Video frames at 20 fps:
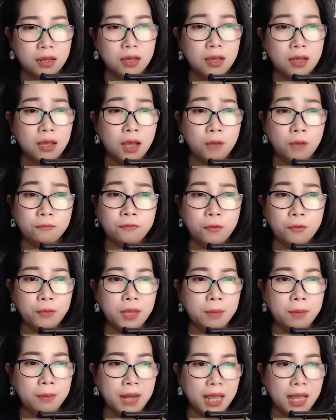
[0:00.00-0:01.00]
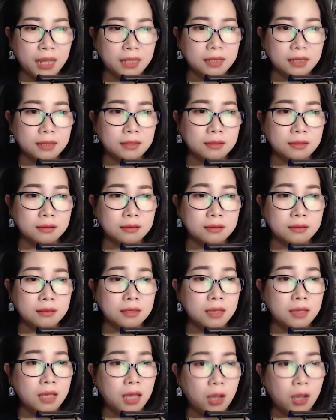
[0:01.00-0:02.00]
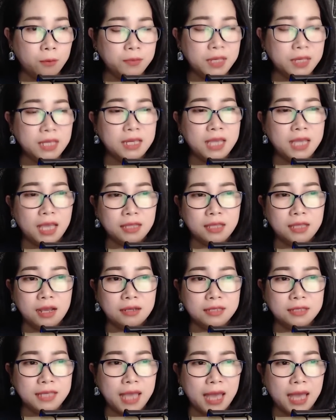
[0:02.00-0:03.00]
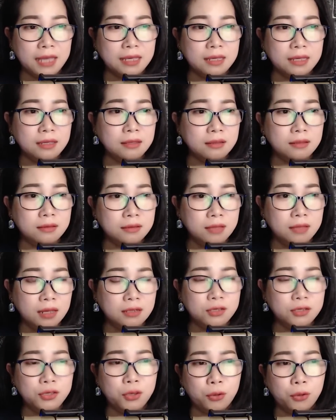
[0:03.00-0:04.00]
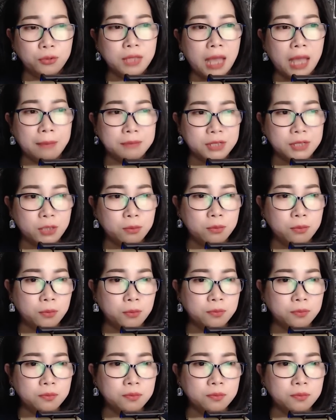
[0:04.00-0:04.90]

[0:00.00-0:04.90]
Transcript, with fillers: Ông Phúc im lặng. Ông chỉ khẽ thở dài, tự nhủ thầm trong bụng: